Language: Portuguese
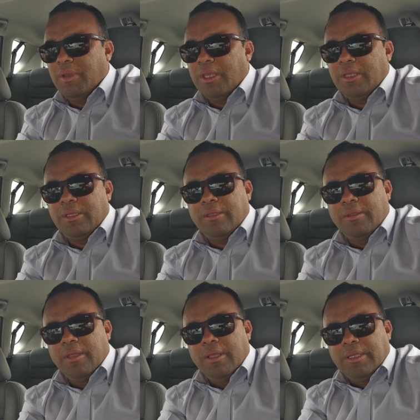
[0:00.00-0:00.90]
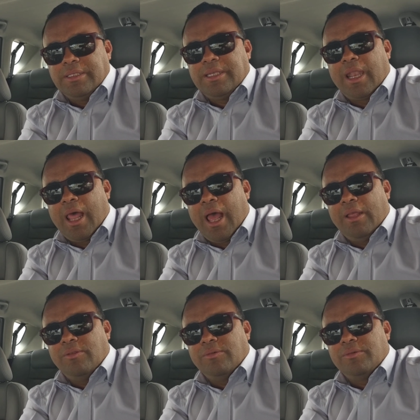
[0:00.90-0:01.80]
bem
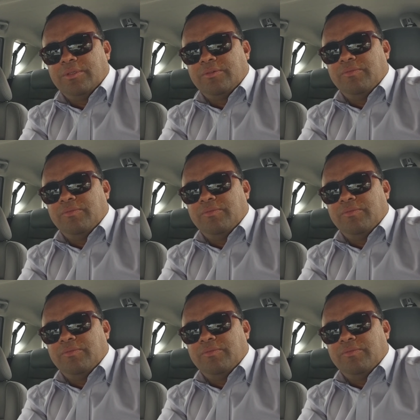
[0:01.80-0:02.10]
zelado,